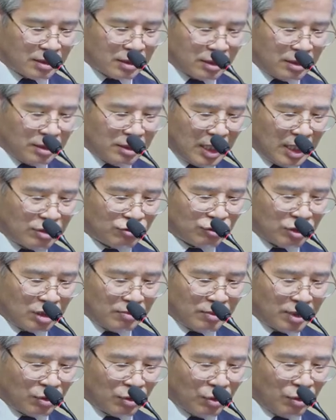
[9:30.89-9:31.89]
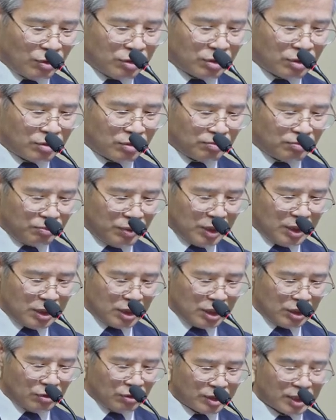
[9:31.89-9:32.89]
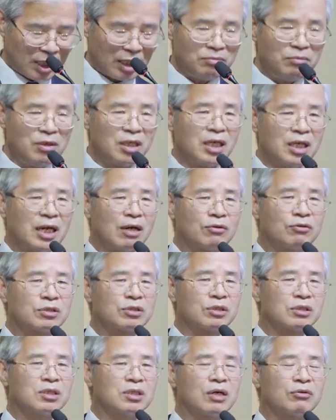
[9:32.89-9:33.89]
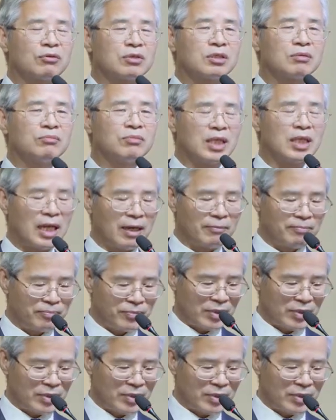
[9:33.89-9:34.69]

그 예수님이 곧 빛이요 생명이라고 증거하고 있습니다.